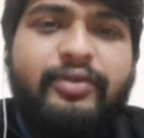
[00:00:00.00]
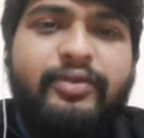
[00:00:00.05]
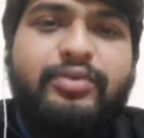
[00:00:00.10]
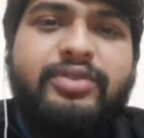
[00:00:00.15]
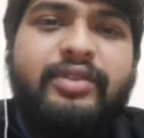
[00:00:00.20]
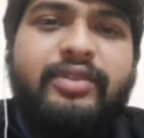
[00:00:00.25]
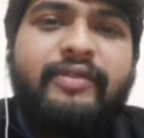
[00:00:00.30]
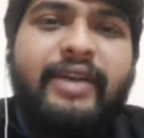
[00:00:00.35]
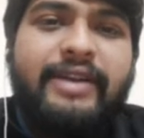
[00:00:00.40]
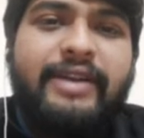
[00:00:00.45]

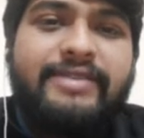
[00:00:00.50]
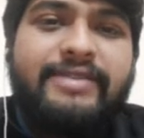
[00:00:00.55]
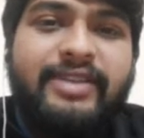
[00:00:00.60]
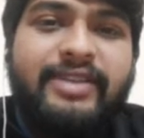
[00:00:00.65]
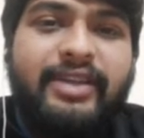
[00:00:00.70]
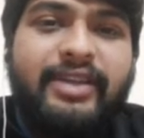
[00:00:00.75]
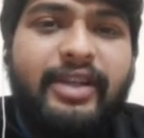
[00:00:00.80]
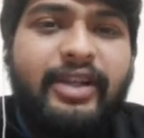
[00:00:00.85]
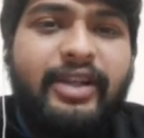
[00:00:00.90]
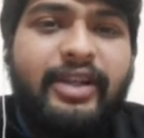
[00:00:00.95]
फ्यूचर
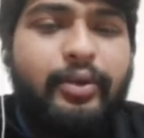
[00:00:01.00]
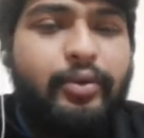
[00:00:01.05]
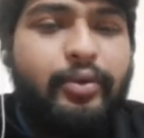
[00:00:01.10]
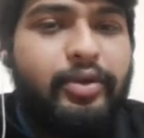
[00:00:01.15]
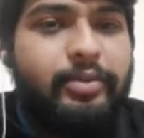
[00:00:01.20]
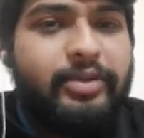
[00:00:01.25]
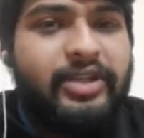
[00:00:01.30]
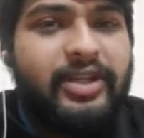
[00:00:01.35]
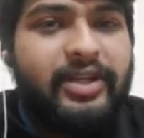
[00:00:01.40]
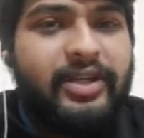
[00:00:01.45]
फाइनेंसिंग के लिए
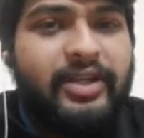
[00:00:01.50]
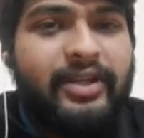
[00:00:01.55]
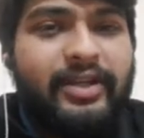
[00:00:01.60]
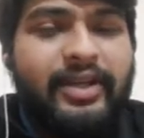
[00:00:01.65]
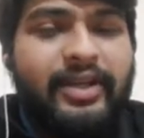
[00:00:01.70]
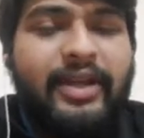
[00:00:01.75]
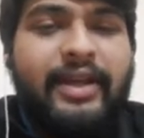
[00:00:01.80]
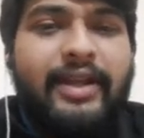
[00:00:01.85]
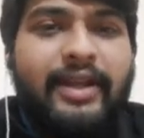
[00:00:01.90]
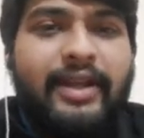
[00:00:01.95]
कोई भी दिक्कत